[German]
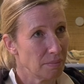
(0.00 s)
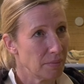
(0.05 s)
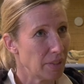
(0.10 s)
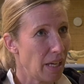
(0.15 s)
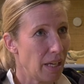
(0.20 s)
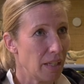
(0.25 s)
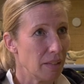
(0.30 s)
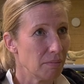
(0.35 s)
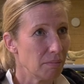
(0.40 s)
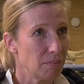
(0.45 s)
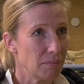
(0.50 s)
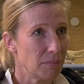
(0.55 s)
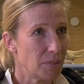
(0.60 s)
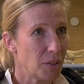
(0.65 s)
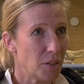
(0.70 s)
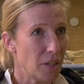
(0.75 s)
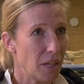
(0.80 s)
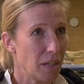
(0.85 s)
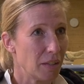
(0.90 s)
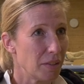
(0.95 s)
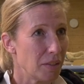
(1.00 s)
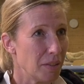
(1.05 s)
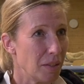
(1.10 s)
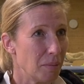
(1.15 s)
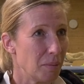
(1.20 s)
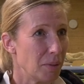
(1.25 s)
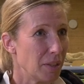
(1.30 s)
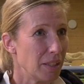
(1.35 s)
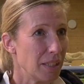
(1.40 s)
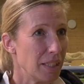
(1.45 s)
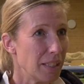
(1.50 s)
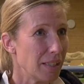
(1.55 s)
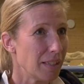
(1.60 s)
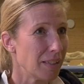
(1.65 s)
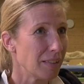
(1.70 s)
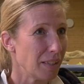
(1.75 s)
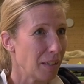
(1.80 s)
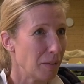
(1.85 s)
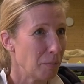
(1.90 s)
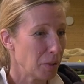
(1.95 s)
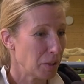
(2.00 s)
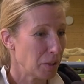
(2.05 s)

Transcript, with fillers: Nein, diese Angst habe ich nicht. Aber